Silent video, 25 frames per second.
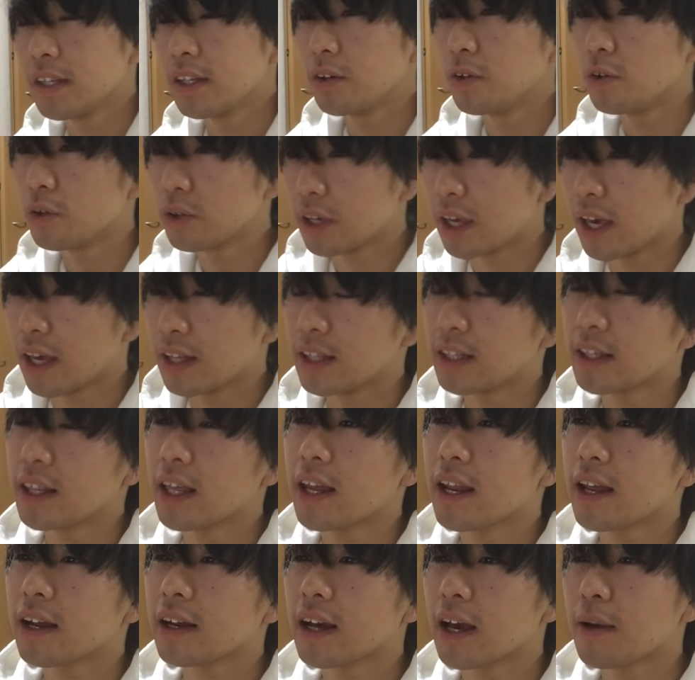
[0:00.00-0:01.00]
OK で、
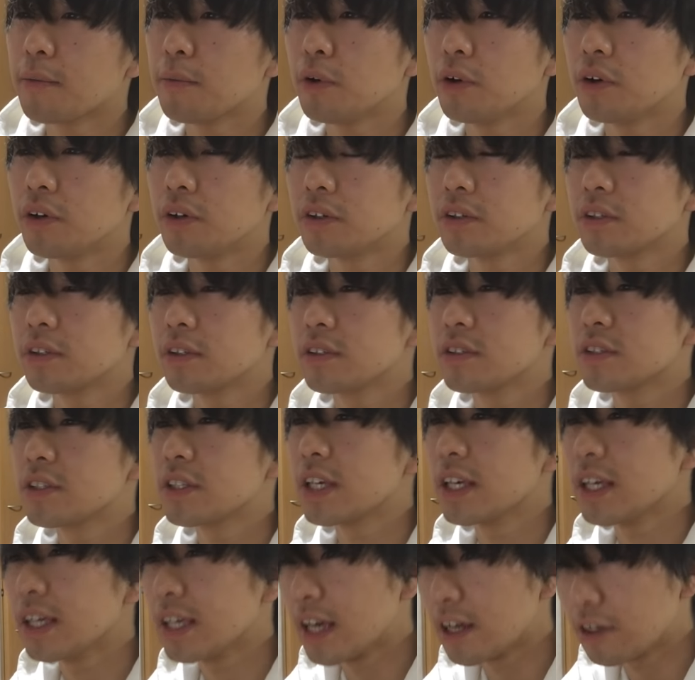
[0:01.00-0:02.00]
定例会も
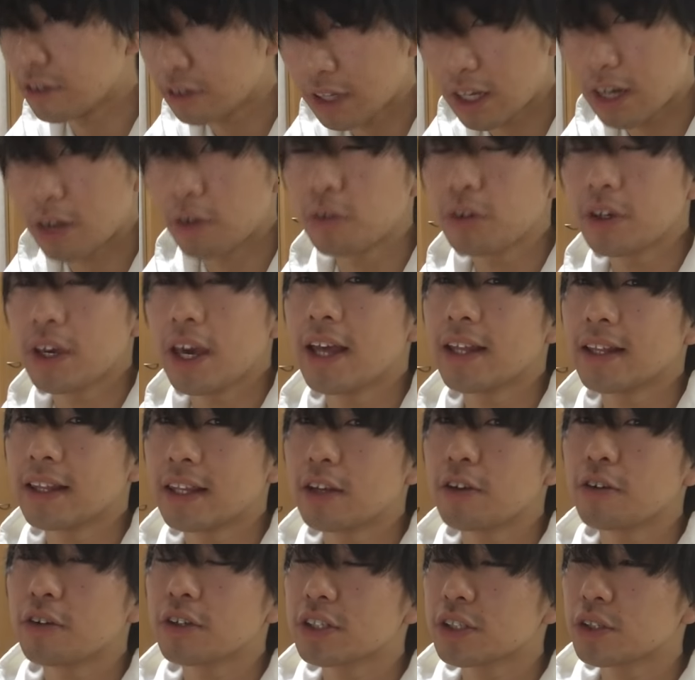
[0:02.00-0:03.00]
次やるから OK っ
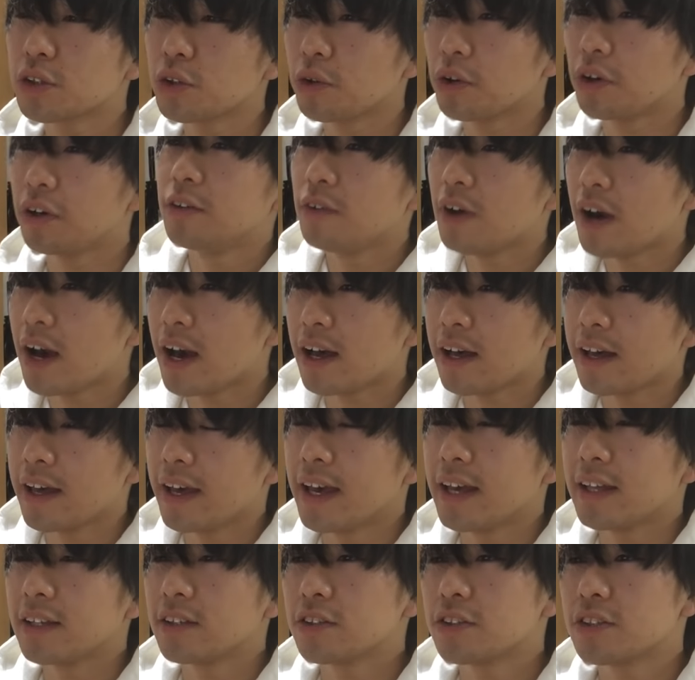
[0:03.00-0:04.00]
ていう人は、
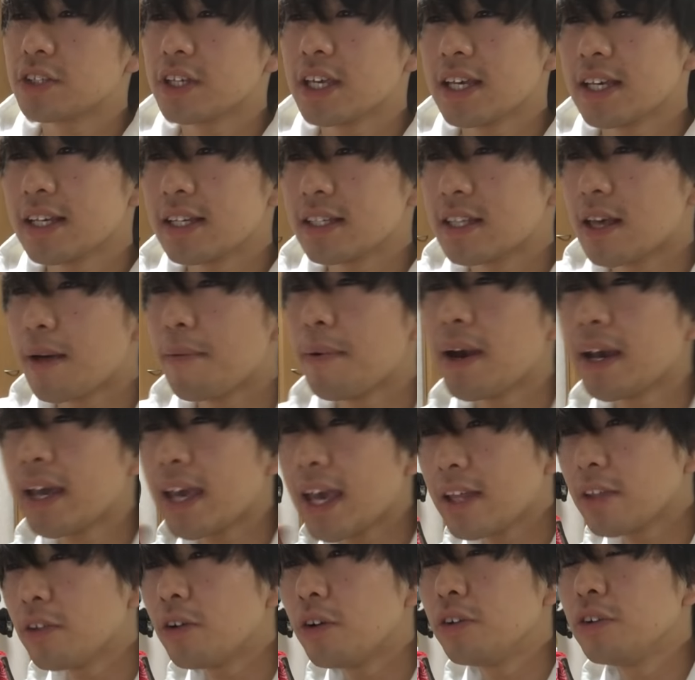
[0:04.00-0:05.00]
えーと、次、
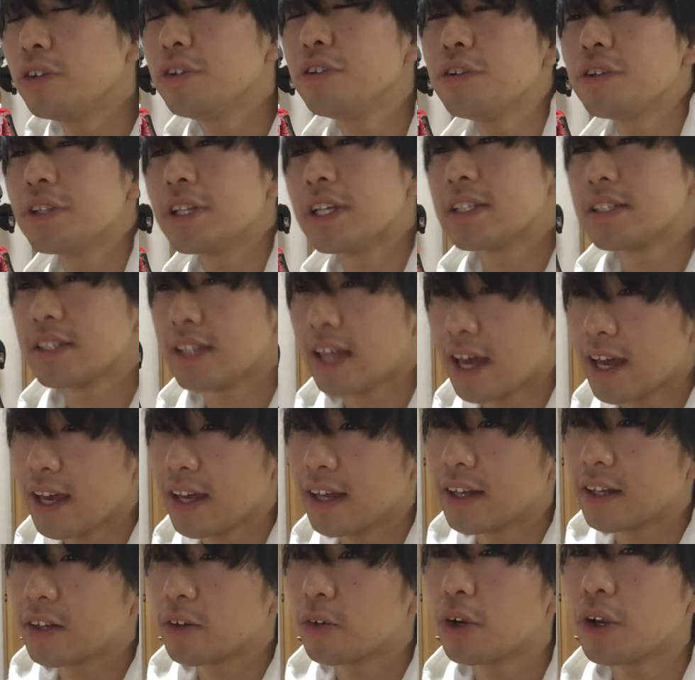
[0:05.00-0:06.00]
サバゲーのルールですね。
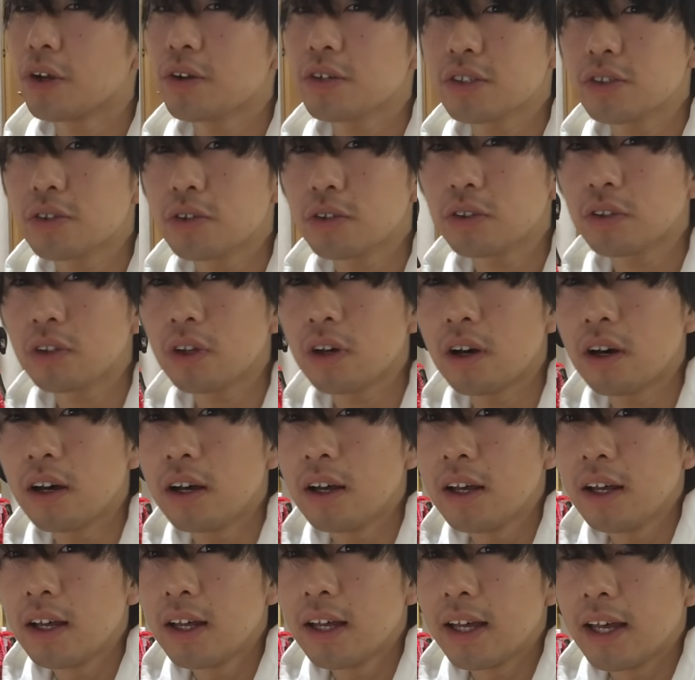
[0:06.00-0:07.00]
これを知っておくと、
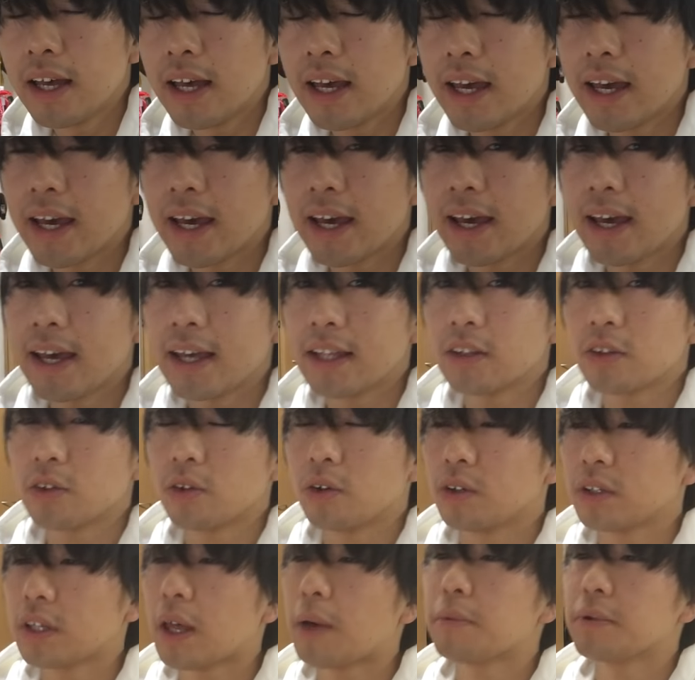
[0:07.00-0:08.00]
えー、っ
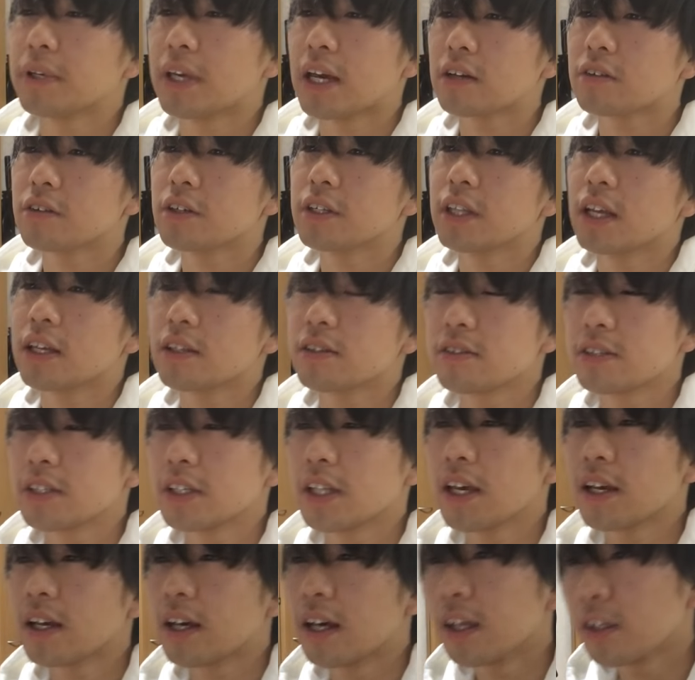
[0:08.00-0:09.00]
と、多分役に立つんじゃ
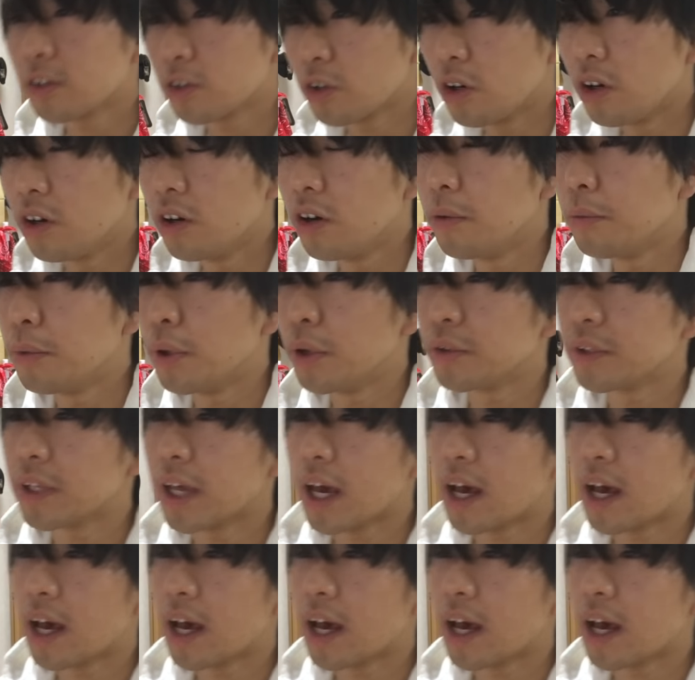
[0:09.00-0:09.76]
ないかなと思うんで、